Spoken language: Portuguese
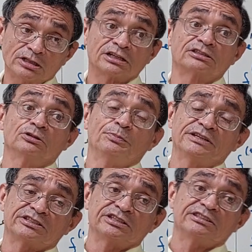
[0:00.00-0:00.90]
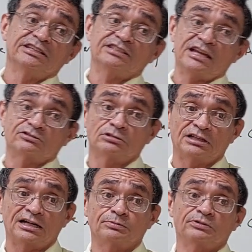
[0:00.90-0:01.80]
outras eu preciso desse
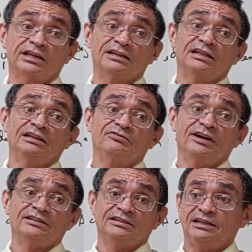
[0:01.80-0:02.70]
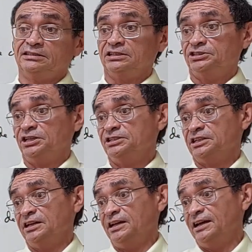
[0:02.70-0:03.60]
resultado, porque a derivada da
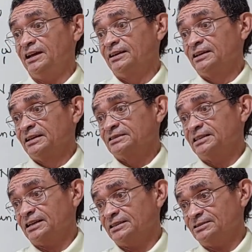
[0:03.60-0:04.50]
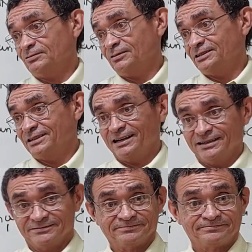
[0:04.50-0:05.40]
tangente, quem é? Secante ao
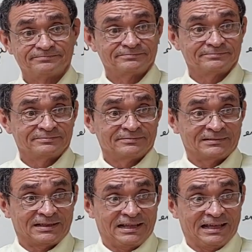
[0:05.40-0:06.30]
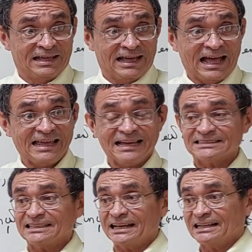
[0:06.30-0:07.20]
quadrado. Aí
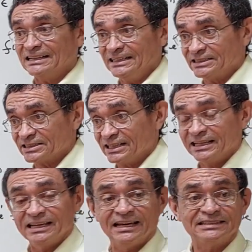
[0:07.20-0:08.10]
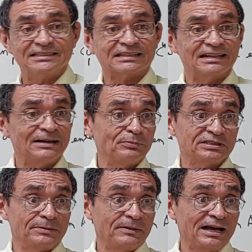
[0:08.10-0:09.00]
a secante é de classe...
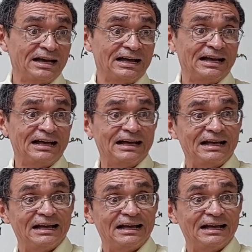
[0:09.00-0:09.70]
Por exemplo, a, a,